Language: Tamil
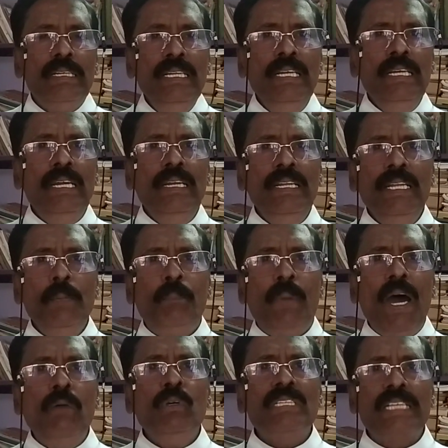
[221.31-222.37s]
நீங்கள் இனி
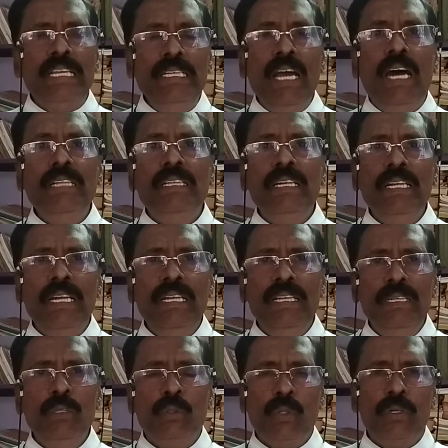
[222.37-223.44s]
பாவம் செய்யாதீர்கள்
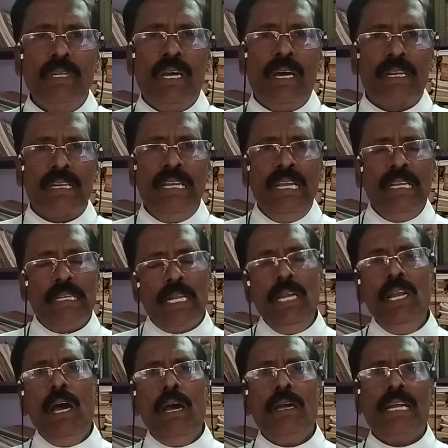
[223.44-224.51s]
என்று சொன்னார்
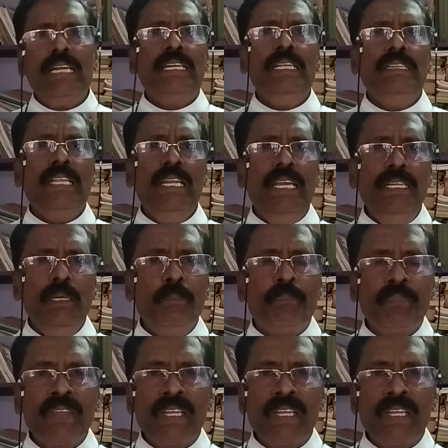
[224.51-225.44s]
எல்லா கட்டத்திலேயும்